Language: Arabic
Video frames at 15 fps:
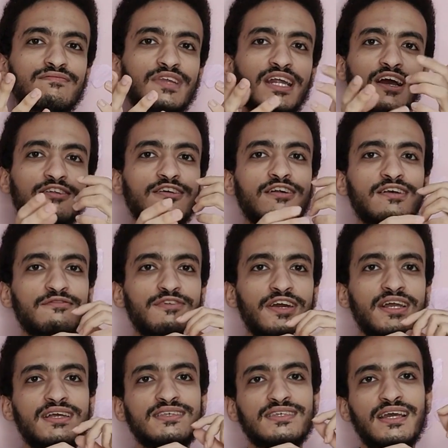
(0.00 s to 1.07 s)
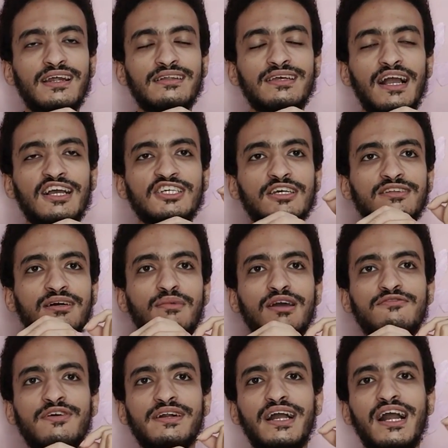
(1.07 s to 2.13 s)
يعني اعتقد فرق الزياده دي عشان
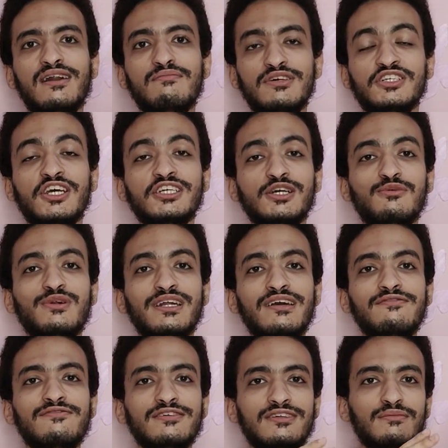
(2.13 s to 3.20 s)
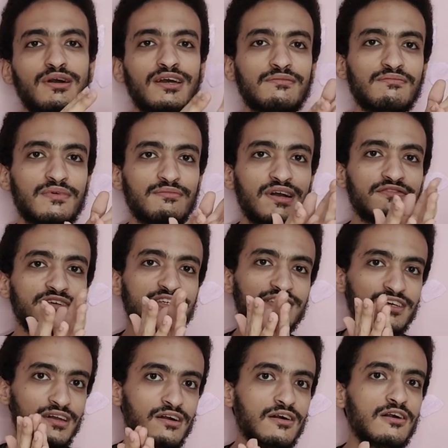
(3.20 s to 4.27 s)
طبعا فرق حجم الشاشه وكده فطبعا بيبقى فيه
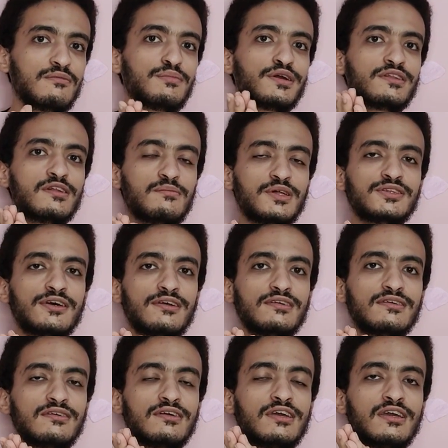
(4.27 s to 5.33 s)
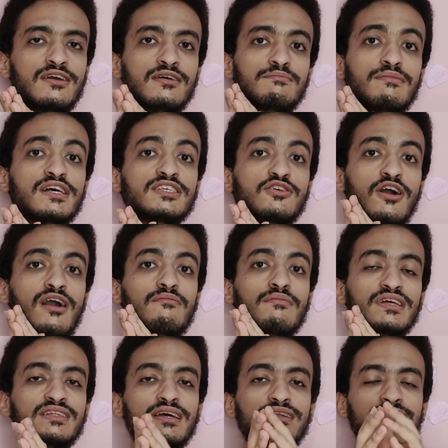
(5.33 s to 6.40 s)
استهلاك اكبر للبطاريه بس هو
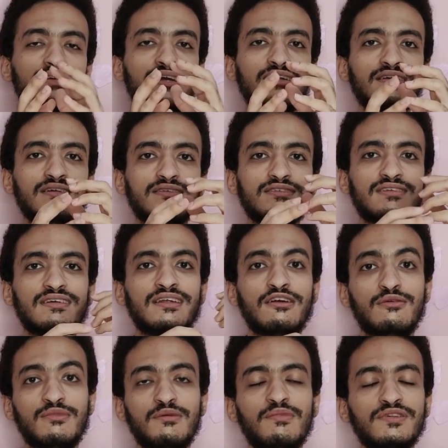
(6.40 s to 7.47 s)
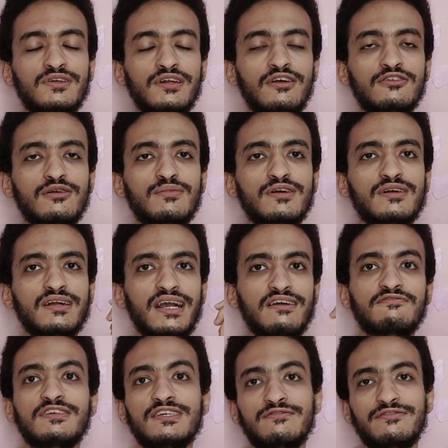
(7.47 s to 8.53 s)
عامه يعني استهلاكه من البطاريه يعتبر
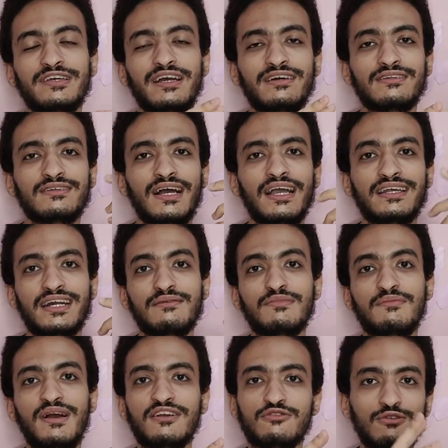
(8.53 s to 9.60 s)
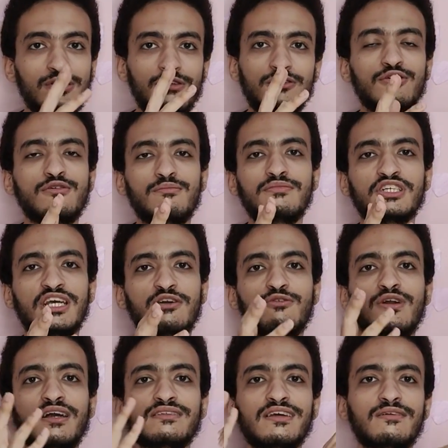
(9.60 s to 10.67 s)
خفيف يعني هيكمل معاك طول اليوم مش
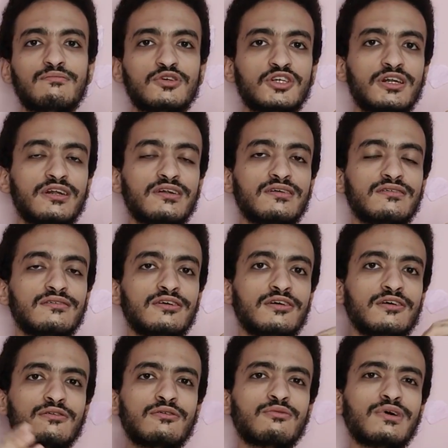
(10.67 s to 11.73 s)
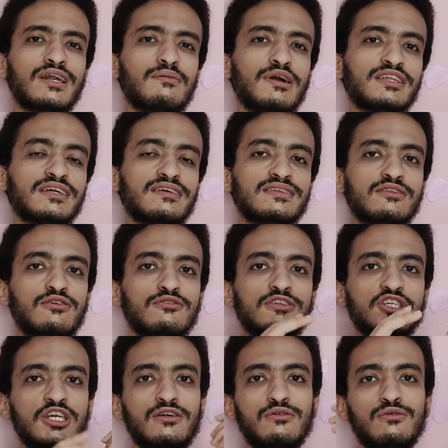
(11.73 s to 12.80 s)
هيكون عندك مشكله ولا محتاج انت تقعد
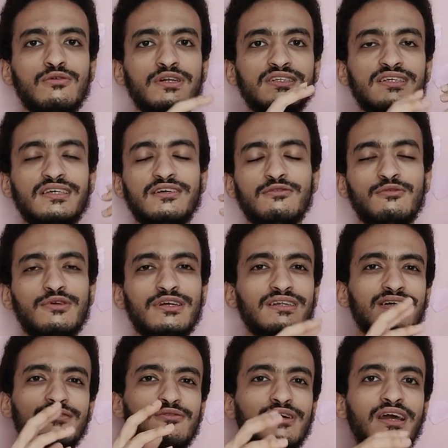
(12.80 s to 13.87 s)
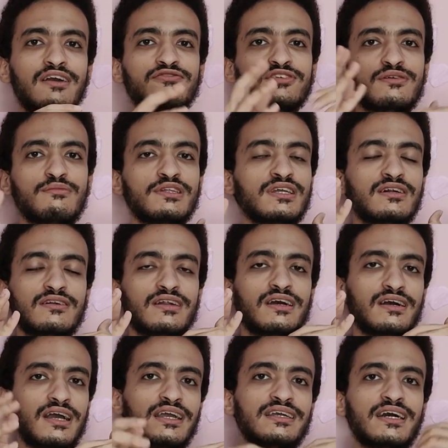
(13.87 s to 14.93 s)
تشحنه كتير وكده ولا هيفصل منك
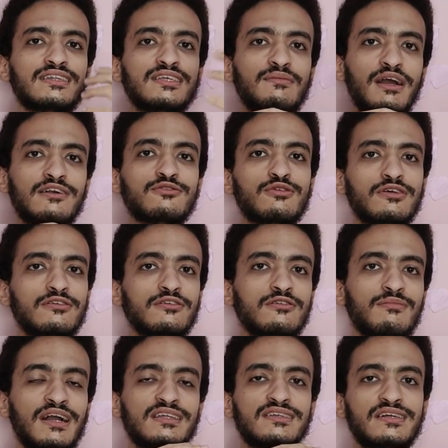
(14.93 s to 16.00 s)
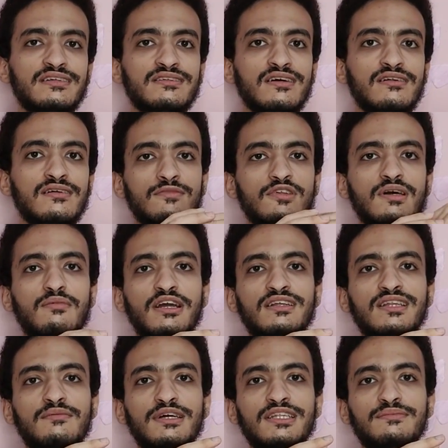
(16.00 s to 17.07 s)
لا هيأدي معاك طول اليوم عادي جدا وطبعا
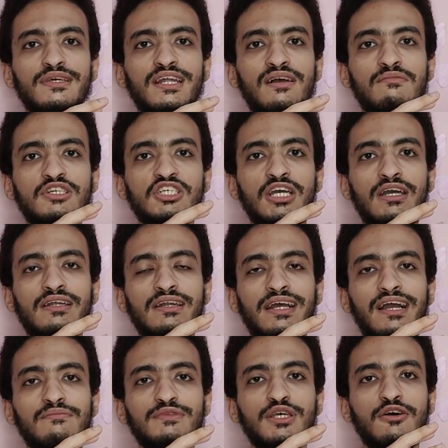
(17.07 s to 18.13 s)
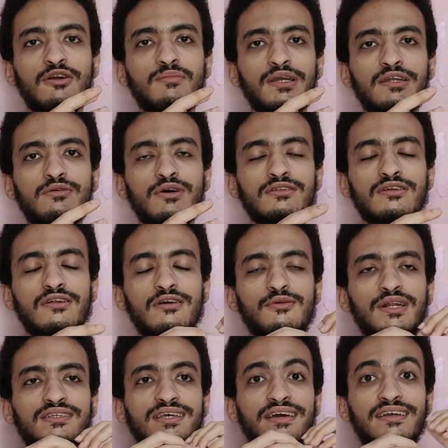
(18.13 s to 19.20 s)
انت بدي بتدعم الشاحن ال 45 واط اللي هو
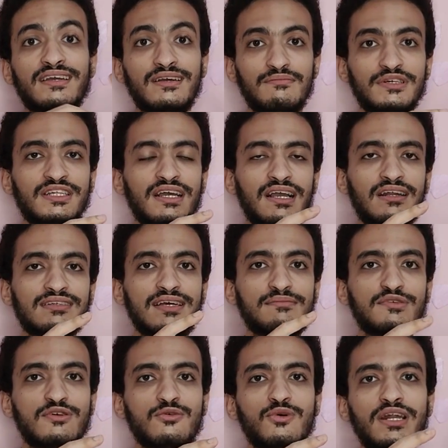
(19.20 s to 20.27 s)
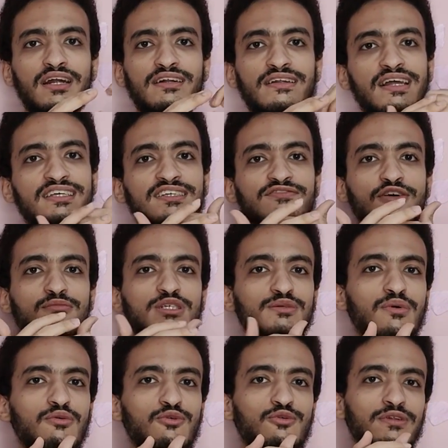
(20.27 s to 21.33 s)
السريع بتاع السامسونج ولكن للاسف هو مش
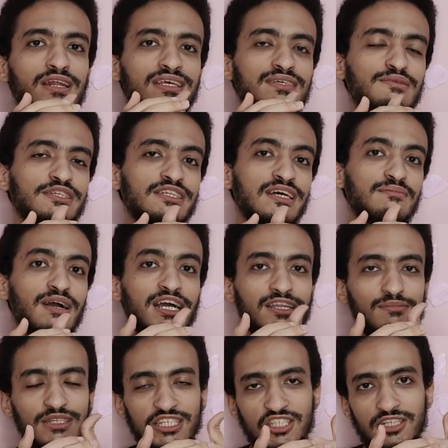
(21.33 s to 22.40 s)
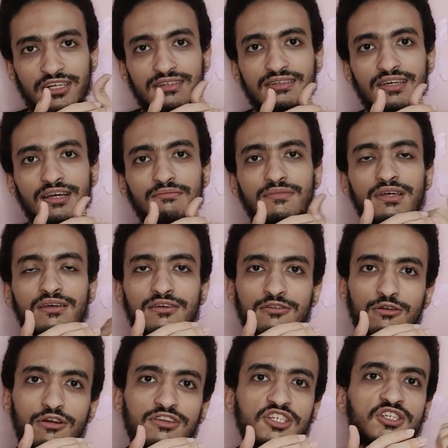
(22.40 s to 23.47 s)
موجود لازم انت بعد ما تشتري التاب
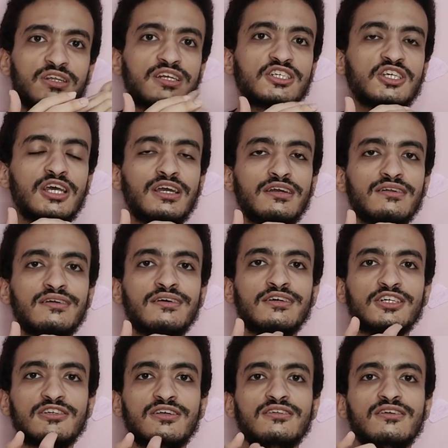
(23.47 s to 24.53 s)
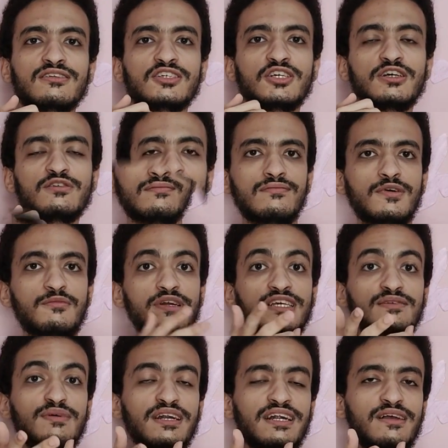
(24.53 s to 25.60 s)
تروح تشتري الشاحن عشان تقدر تشحنه
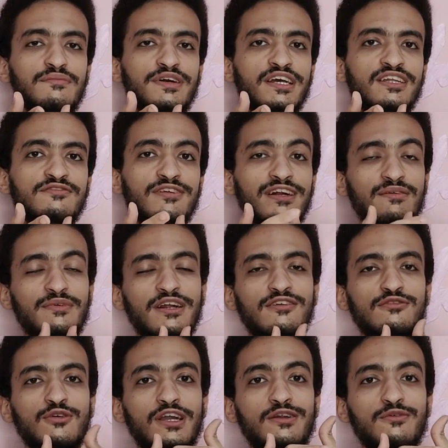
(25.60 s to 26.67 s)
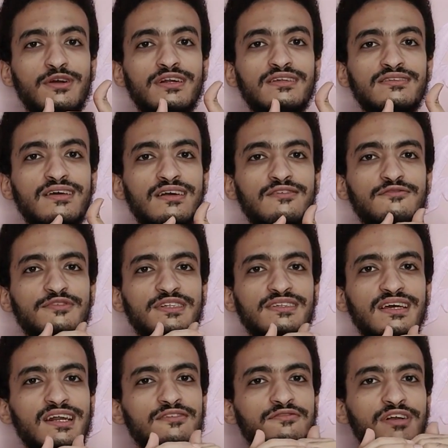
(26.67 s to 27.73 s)
وبالنسبه للكاميرات فكاميراته حلوه جدا في
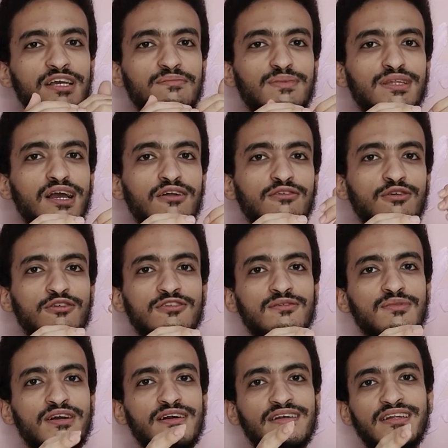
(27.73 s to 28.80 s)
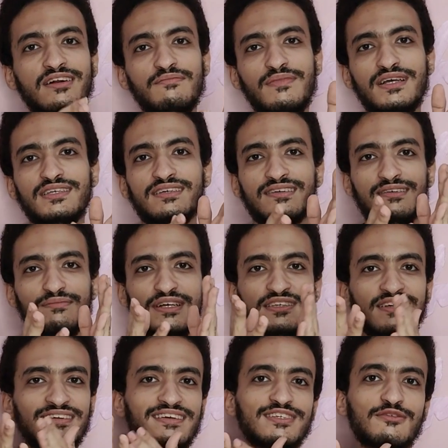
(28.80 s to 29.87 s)
الثلاث فئات بتاعته يعتبر كانك ماسك
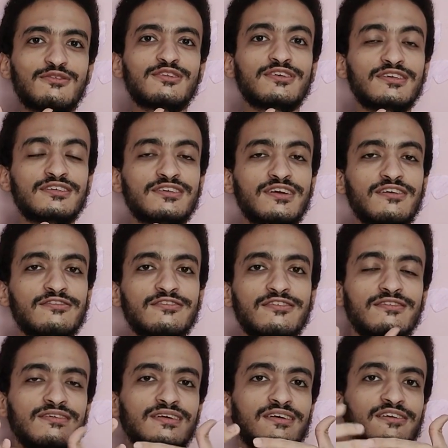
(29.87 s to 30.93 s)
مثلا الاس 23 الترا